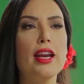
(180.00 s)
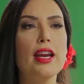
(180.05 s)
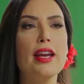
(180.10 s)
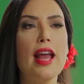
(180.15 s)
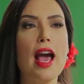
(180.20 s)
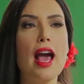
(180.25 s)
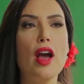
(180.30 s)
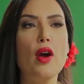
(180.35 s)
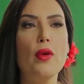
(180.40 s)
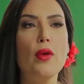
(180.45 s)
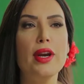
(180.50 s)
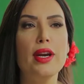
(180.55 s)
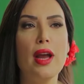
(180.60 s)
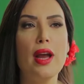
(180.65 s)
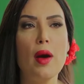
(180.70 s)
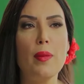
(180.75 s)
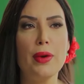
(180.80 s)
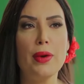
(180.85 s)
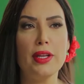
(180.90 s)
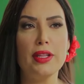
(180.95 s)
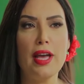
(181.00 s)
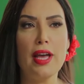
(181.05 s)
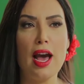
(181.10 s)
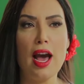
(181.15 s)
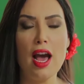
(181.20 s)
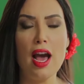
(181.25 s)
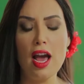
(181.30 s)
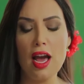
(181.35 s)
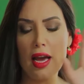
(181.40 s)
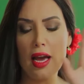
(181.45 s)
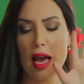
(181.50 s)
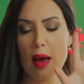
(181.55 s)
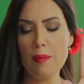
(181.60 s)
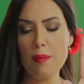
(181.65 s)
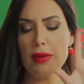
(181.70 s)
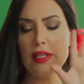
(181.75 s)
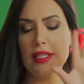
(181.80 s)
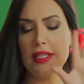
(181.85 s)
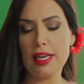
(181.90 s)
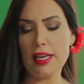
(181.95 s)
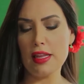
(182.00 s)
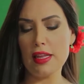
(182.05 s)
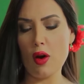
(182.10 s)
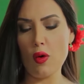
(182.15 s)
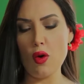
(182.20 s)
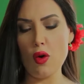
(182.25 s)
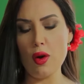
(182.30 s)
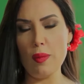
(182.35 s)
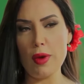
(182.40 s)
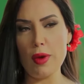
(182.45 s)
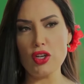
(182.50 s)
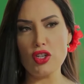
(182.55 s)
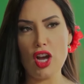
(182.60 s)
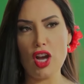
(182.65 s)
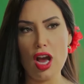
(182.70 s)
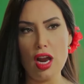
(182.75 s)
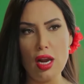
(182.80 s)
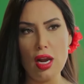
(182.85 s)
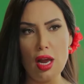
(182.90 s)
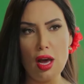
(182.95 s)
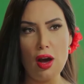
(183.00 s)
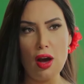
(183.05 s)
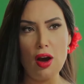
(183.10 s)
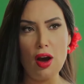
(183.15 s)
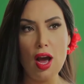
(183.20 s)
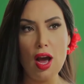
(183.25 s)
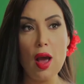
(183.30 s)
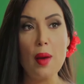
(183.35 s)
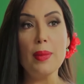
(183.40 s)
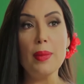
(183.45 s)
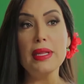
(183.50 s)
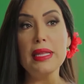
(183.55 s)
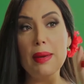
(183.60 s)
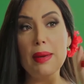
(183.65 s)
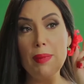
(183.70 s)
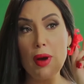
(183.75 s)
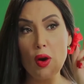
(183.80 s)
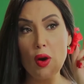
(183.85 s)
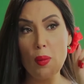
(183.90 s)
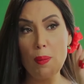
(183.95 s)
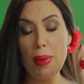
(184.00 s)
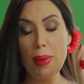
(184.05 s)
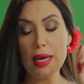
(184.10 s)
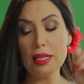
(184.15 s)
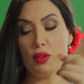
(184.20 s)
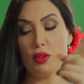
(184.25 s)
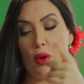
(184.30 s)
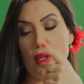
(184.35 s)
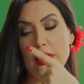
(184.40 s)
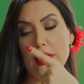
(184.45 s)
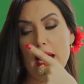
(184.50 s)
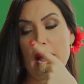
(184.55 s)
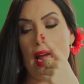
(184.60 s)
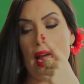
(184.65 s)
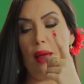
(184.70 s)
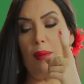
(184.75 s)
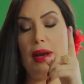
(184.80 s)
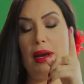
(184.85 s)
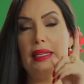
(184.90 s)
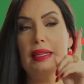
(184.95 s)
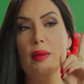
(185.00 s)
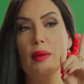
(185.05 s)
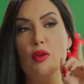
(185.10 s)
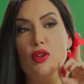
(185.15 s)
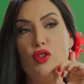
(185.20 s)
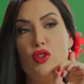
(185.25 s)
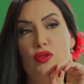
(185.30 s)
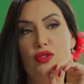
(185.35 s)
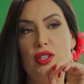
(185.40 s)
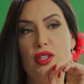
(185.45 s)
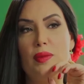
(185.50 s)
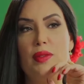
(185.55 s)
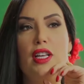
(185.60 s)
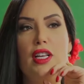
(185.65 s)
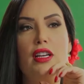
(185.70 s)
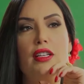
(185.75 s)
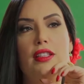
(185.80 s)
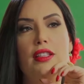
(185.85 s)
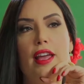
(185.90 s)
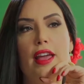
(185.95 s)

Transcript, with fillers: غير النق والنبر ده خمس كده وقول ما شاء الله بدل ما اخد بعضي واطلع على مكتب واشوف سمسار